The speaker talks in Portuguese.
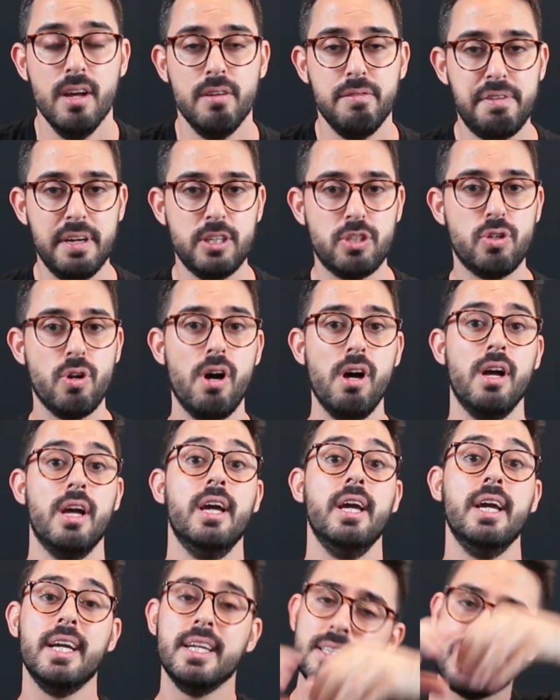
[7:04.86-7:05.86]
Fechou?
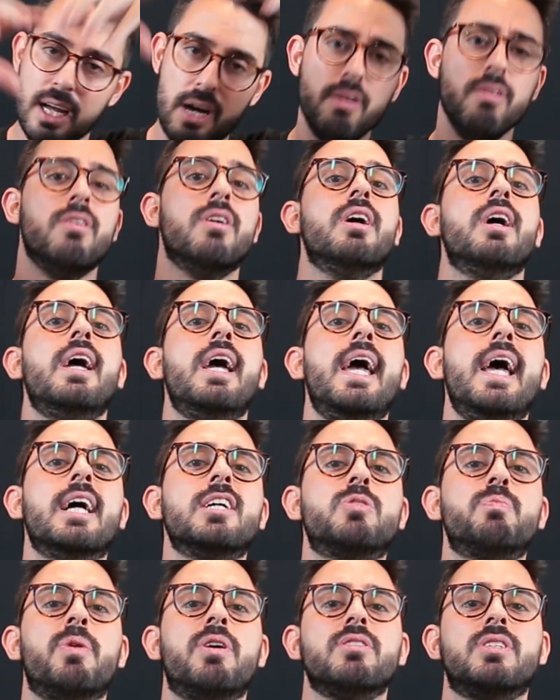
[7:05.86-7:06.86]
Então,
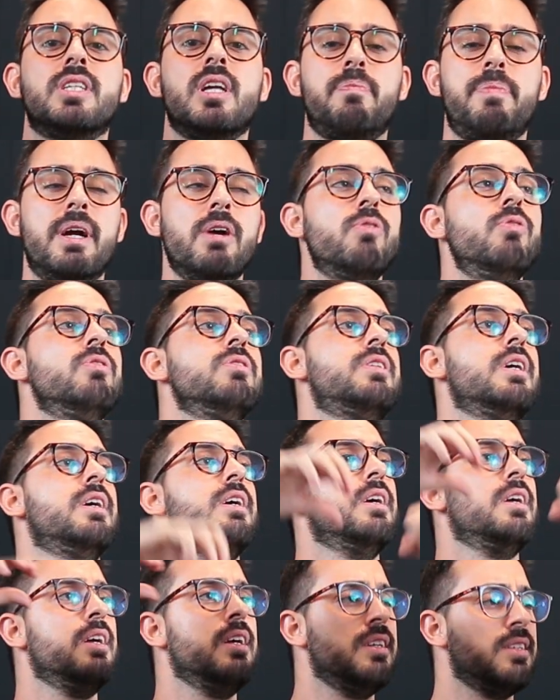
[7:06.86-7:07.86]
respondida a pergunta.
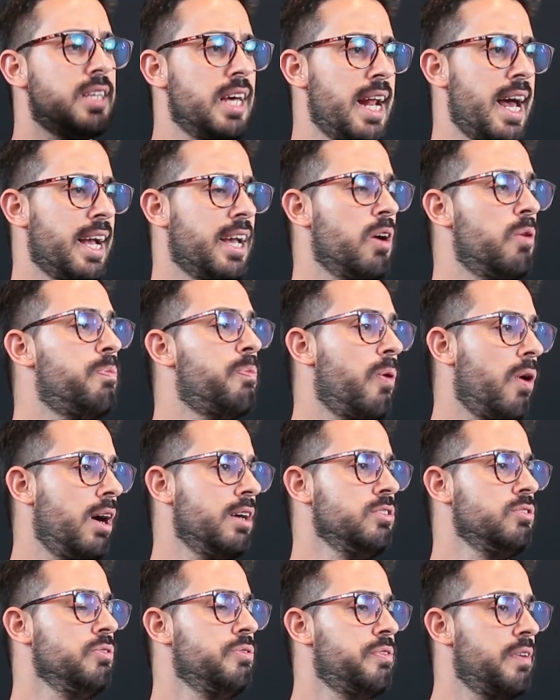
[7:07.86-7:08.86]
Será que eu
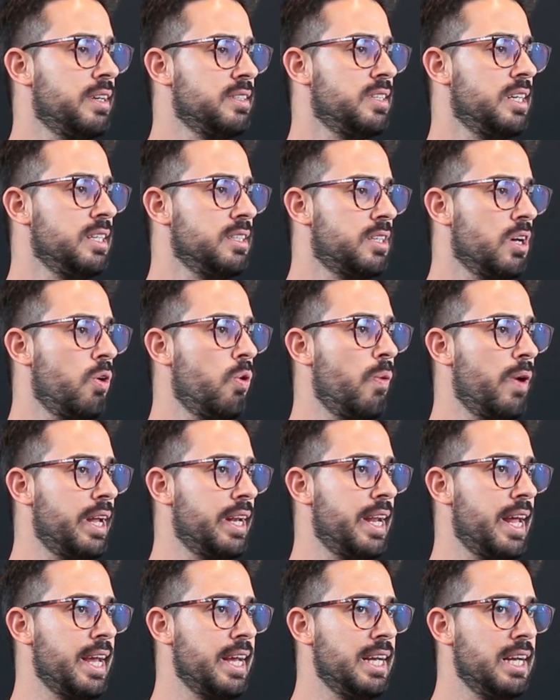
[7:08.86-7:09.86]
posso fazer então o
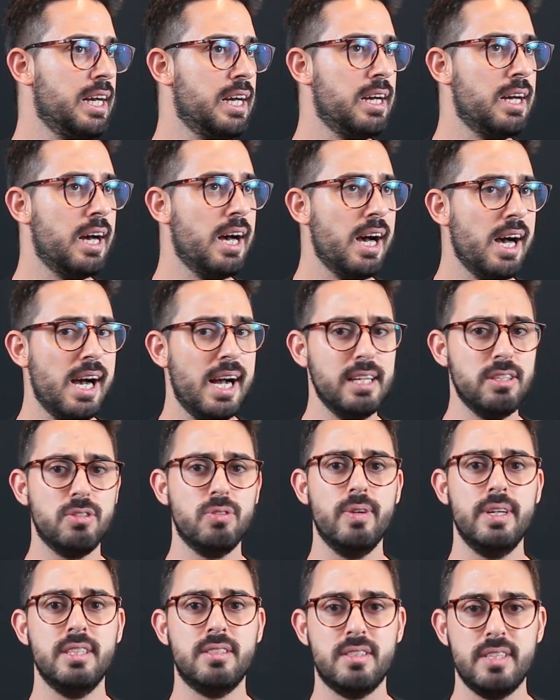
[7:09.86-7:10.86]
Enem antes
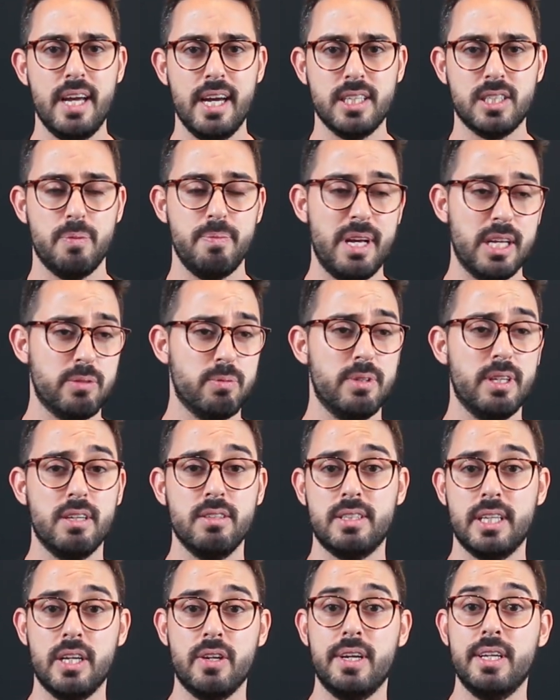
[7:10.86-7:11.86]
do Enseja, mesmo
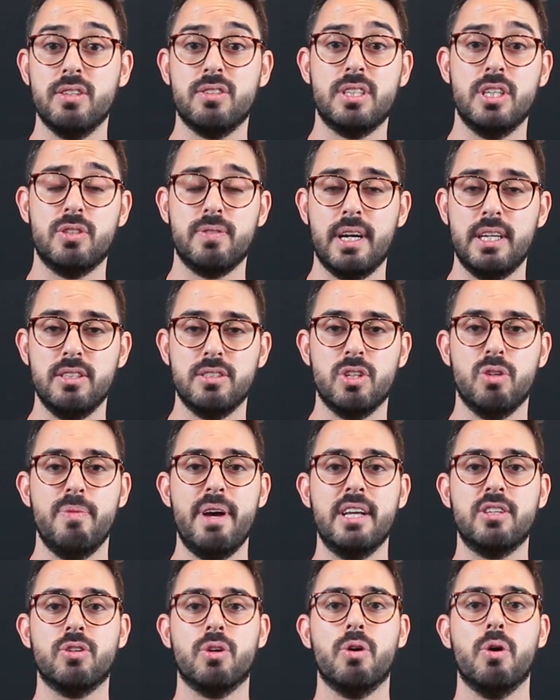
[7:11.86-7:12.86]
não tendo ainda o certificado de ensino
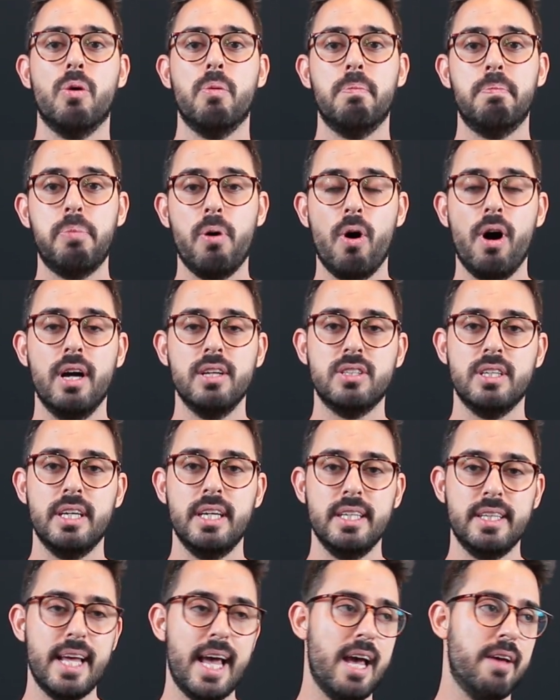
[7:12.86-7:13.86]
médio? Pode
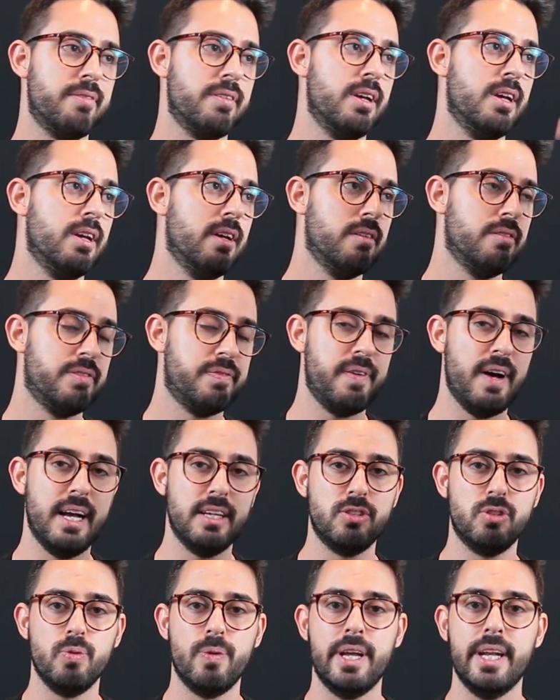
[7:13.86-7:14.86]
e deve.
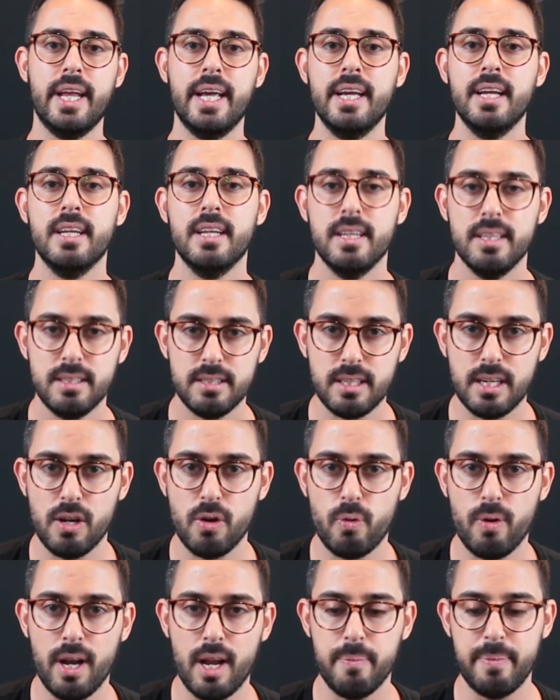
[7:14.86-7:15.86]
Faça o Enem
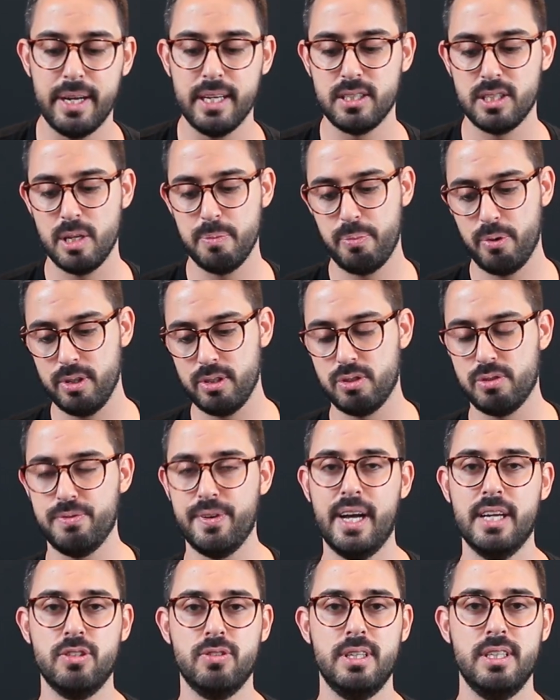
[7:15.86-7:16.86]
tranquilamente, depois
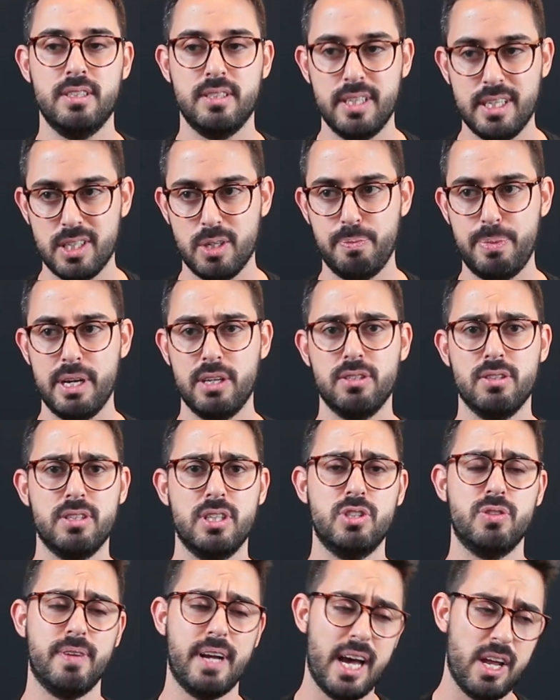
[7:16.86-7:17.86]
faça o Enseja, pega o seu
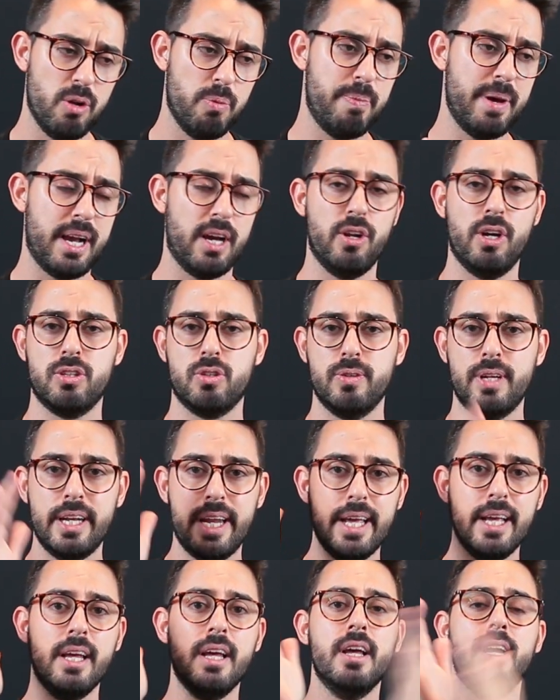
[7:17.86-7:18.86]
certificado, pega a nota do
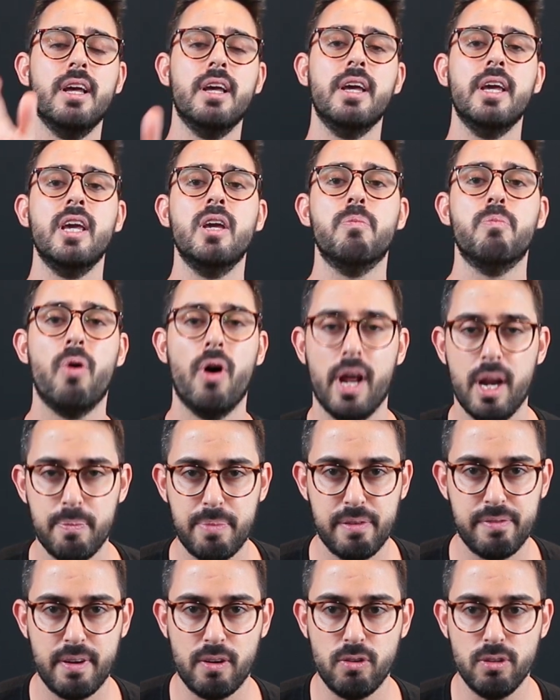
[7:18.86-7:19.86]
Enem e bora
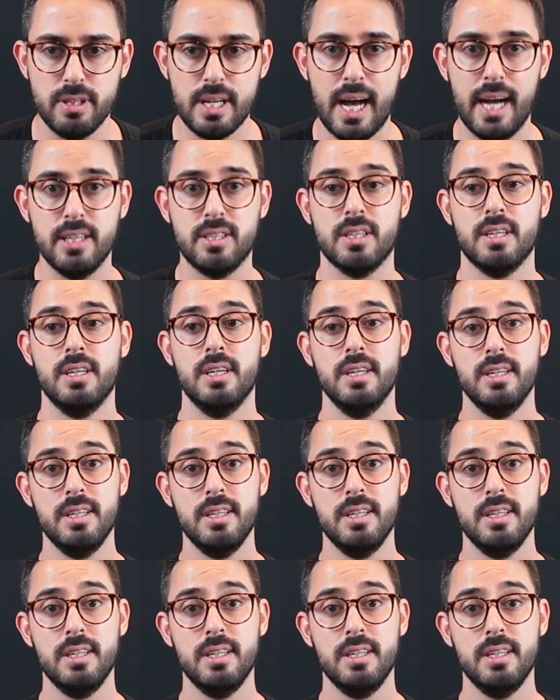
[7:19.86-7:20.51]
para a faculdade.